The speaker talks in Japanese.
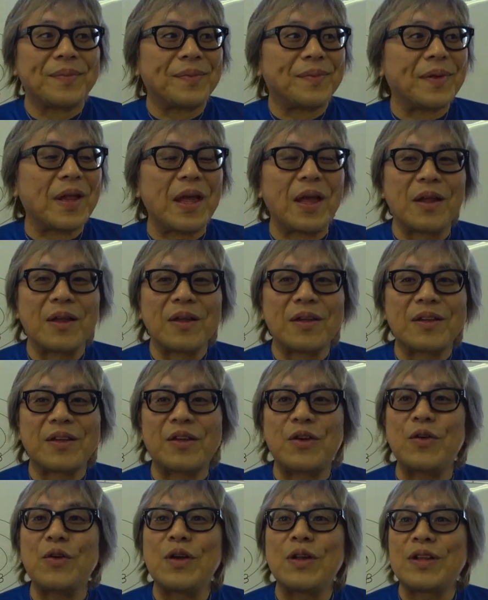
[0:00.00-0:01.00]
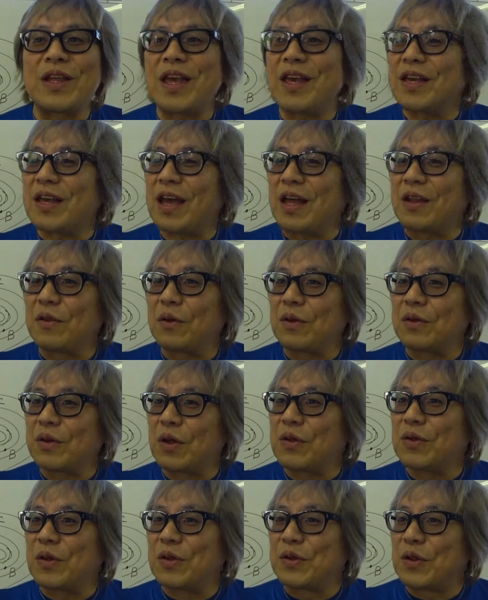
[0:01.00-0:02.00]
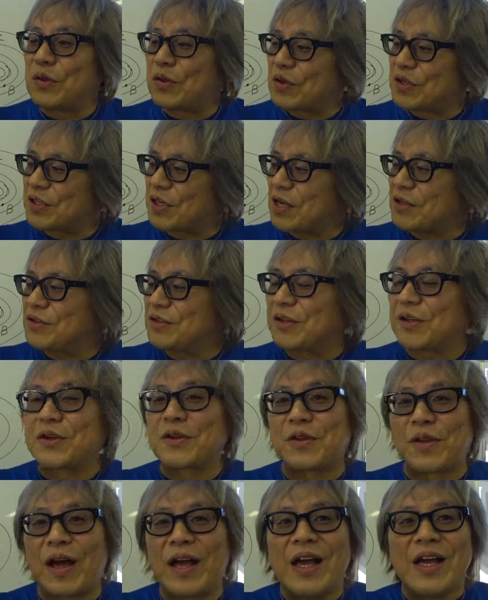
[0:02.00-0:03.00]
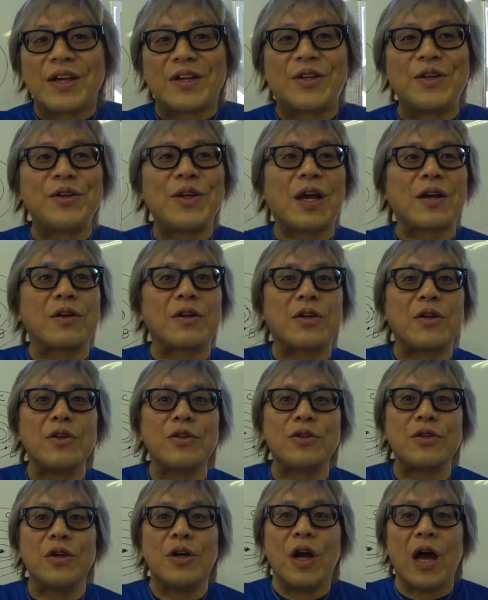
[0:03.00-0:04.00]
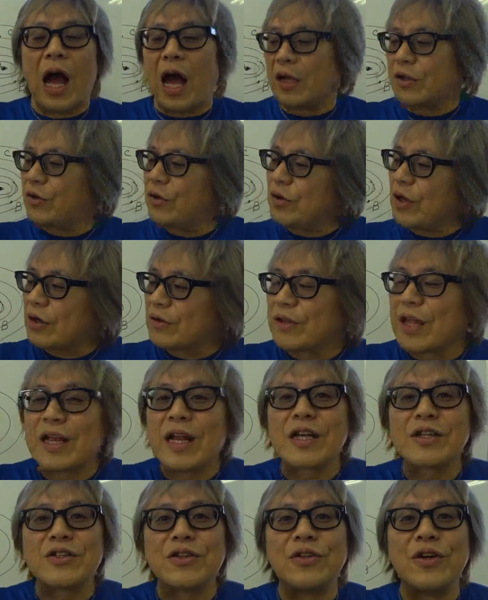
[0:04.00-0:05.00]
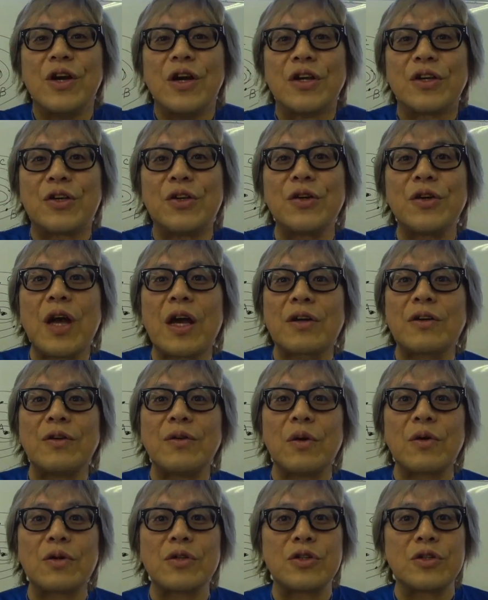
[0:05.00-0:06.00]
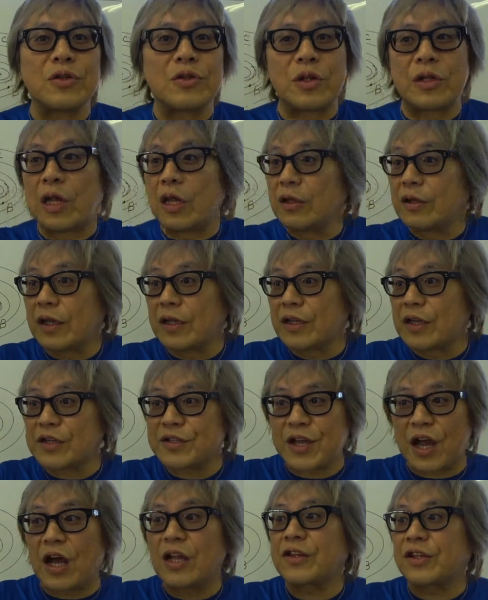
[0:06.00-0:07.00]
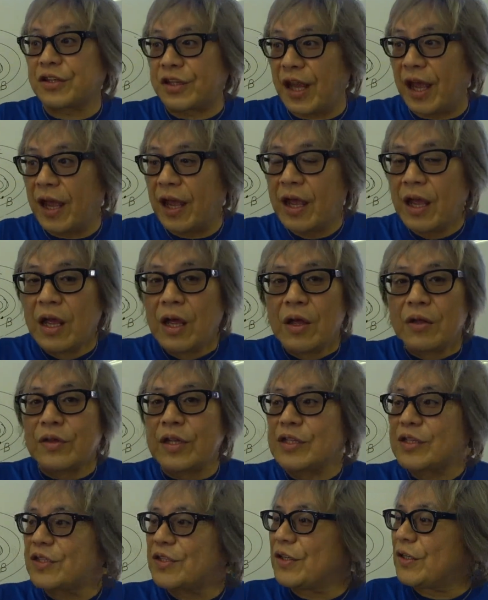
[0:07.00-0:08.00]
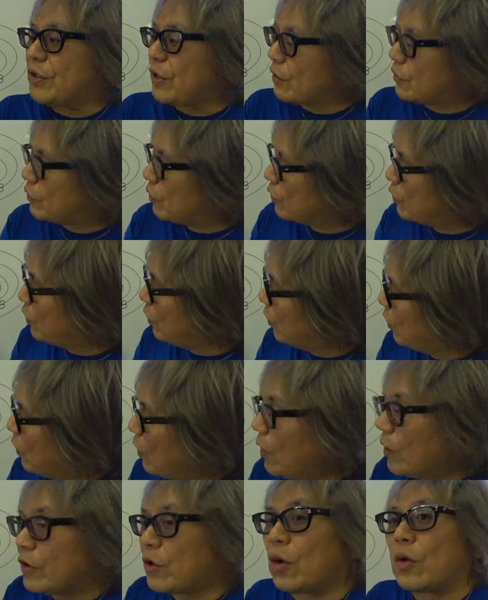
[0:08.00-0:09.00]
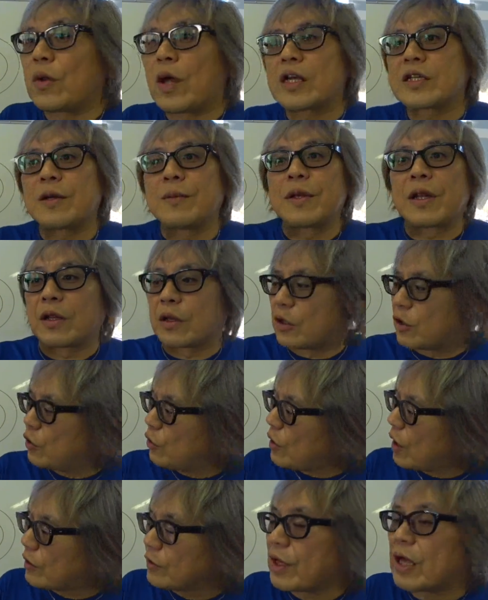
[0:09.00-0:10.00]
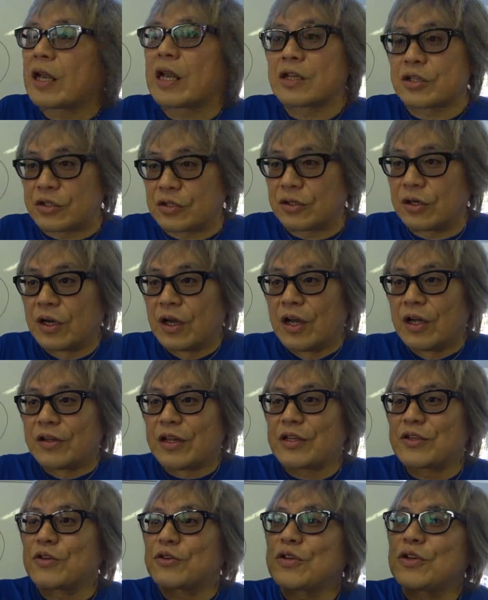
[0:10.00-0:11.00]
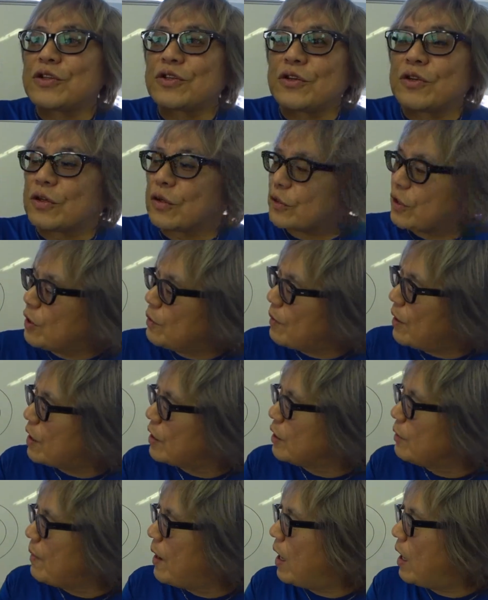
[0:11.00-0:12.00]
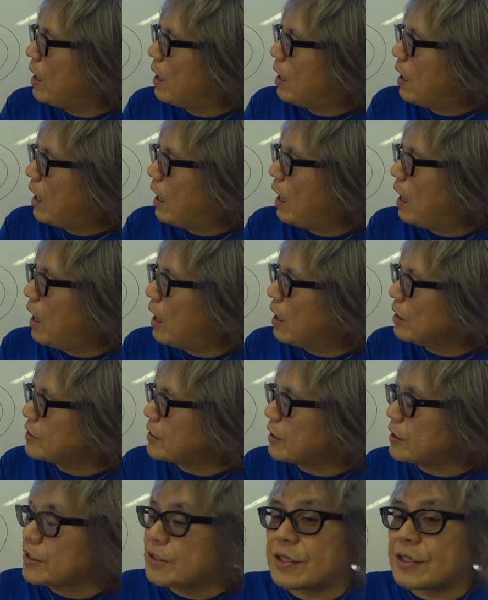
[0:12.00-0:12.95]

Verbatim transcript: でであのどんどんどんどん近づいてくると990あ970960ってどんどんどん下がってきてで過ぎていくと今日今日の朝見て970で徐々に徐々にやって今今あさっき